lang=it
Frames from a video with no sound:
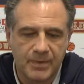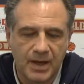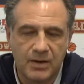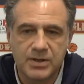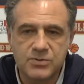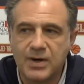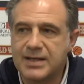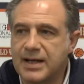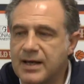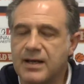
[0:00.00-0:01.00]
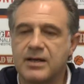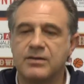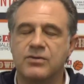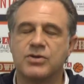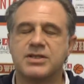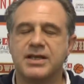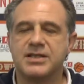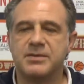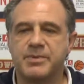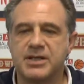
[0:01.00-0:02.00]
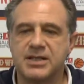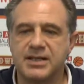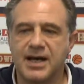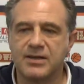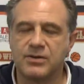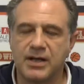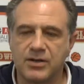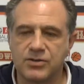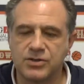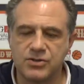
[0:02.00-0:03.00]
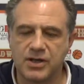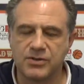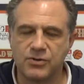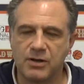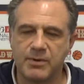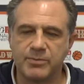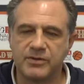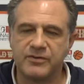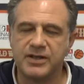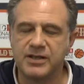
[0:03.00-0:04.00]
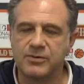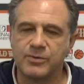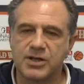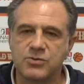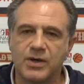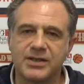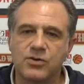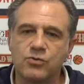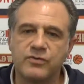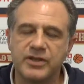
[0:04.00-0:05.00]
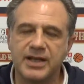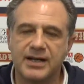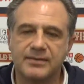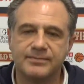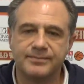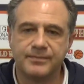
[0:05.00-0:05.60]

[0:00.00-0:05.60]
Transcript: è una squadra che anche noi stessi presentandola ai nostri giocatori l'abbiamo definita come una squadra ruvida,